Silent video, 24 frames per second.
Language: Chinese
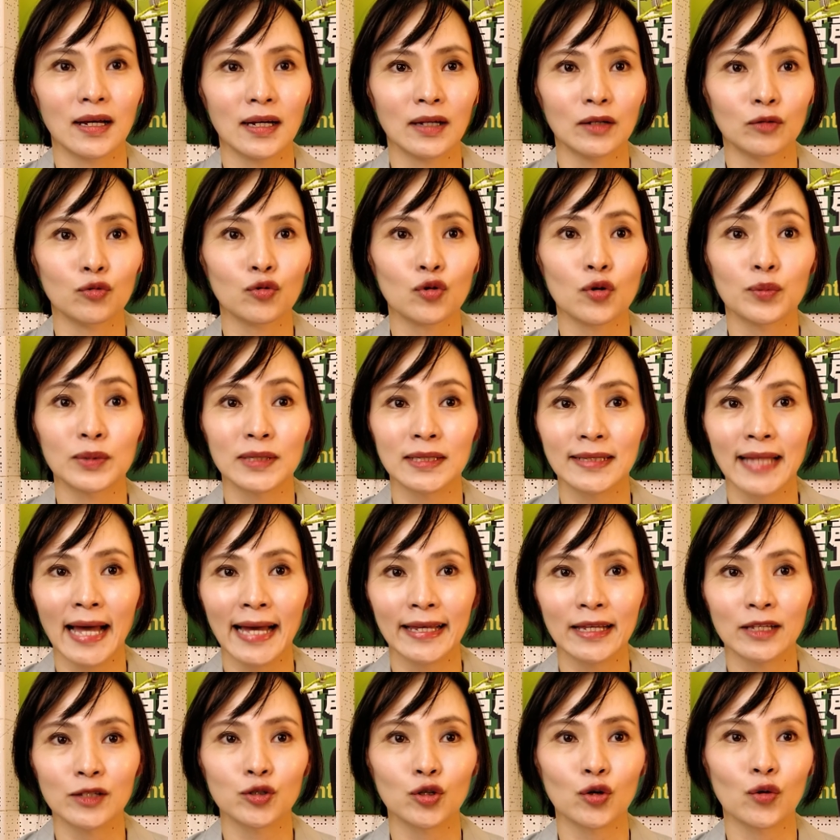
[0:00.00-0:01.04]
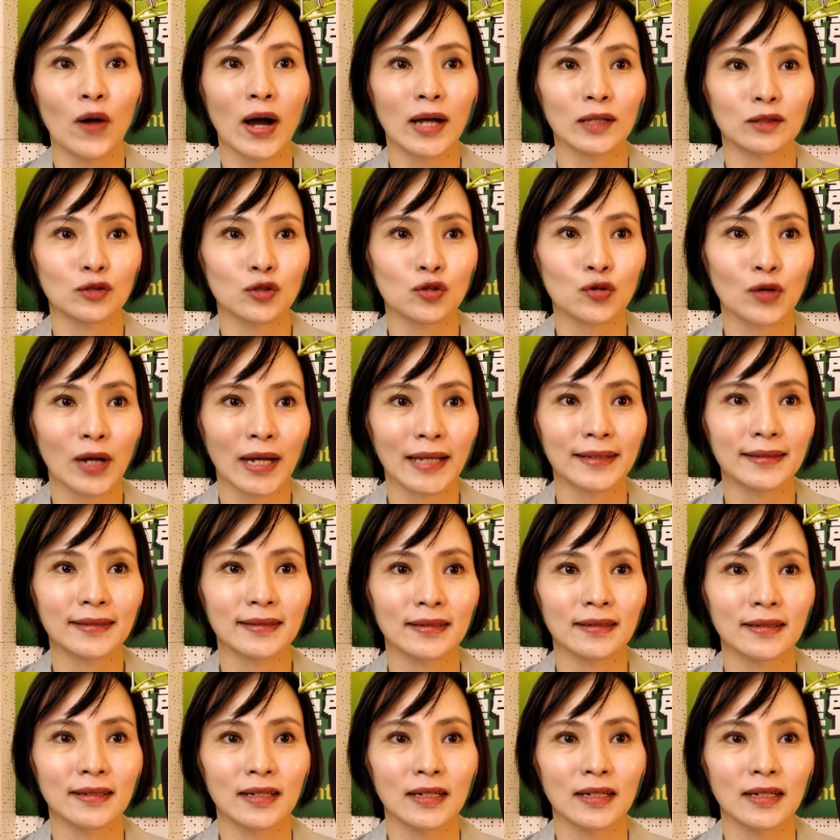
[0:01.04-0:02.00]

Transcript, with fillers: 呃，如果不是太严重的话，就算了。